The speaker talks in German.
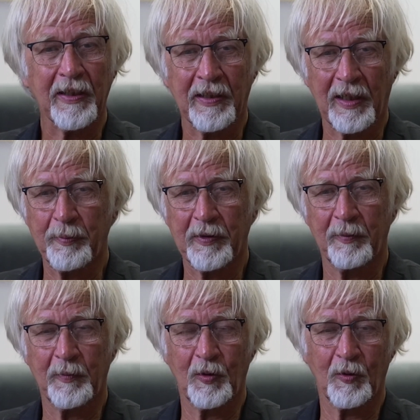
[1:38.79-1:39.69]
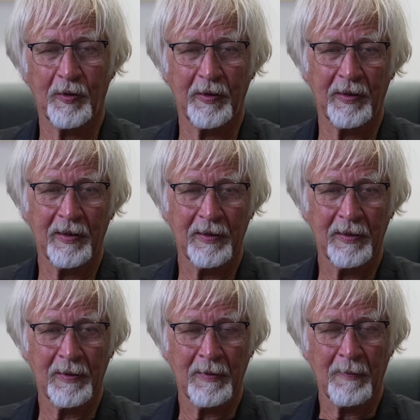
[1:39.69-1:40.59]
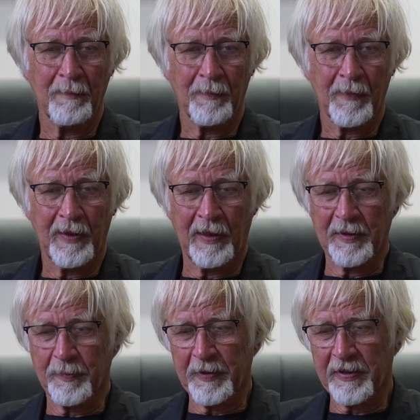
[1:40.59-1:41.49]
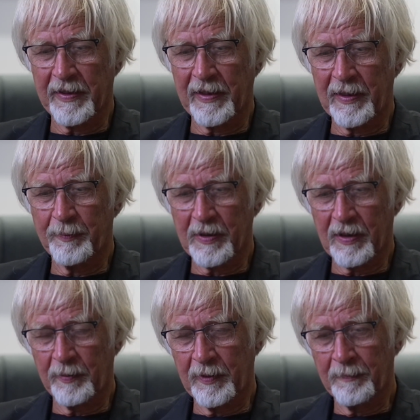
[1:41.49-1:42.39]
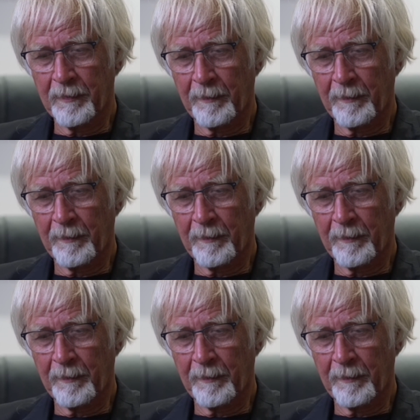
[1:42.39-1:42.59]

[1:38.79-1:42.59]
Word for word: in der Epidemiologie alles bisher erlebt habe